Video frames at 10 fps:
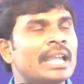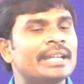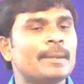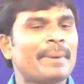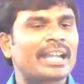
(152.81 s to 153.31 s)

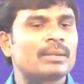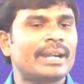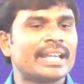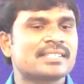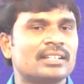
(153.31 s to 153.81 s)
అవన్నీ పక్కన
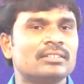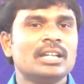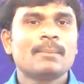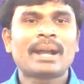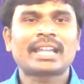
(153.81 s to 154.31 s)
పాడేశాడు
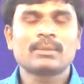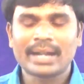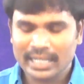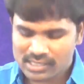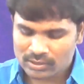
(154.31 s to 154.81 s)
పక్కన
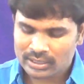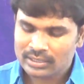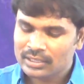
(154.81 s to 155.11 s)
పాడేసి